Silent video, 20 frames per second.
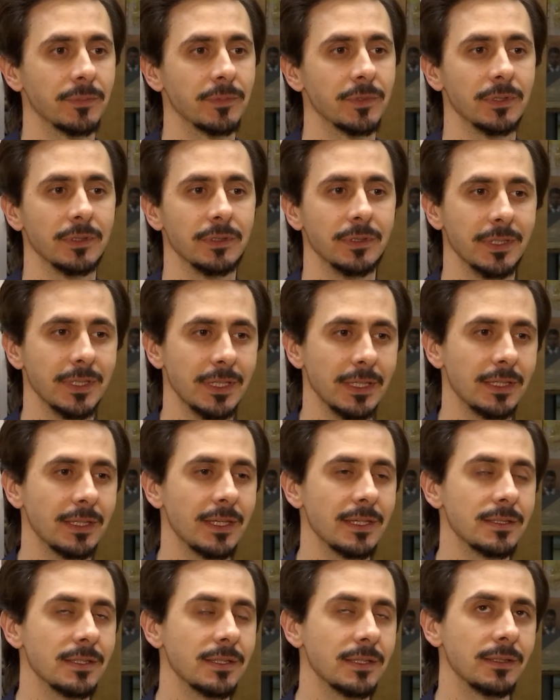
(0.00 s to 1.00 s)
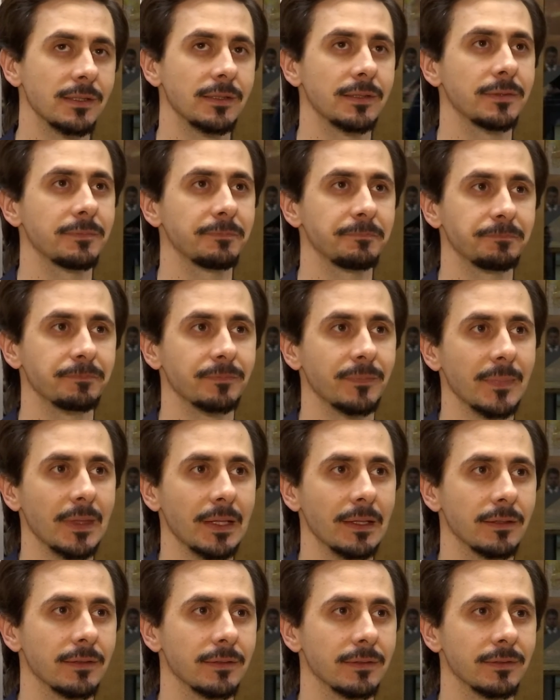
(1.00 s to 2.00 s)
А, если
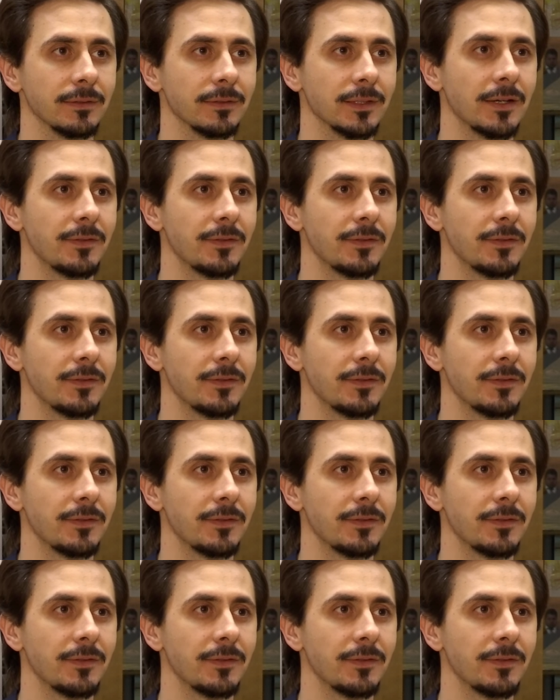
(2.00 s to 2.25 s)
а,